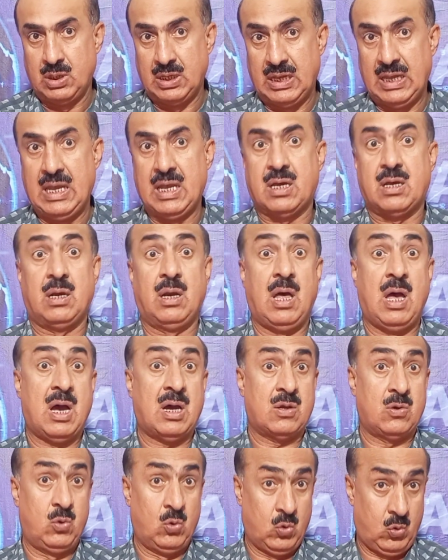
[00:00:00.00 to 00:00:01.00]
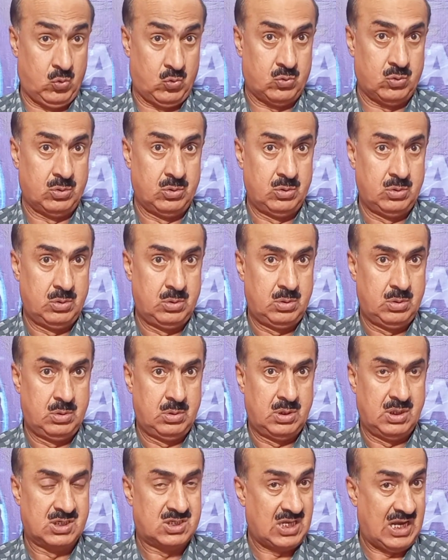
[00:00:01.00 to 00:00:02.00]
एक लाख लोग
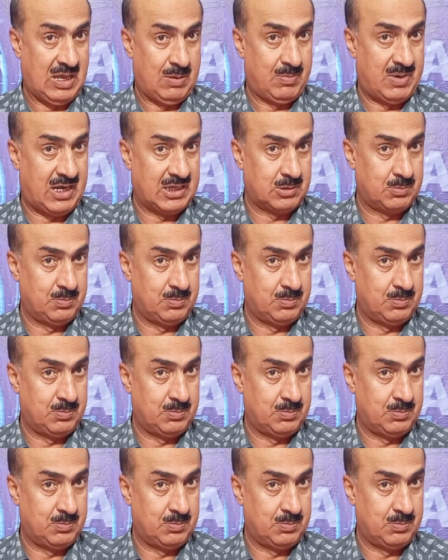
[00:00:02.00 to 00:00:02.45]
इस्लामाबाद में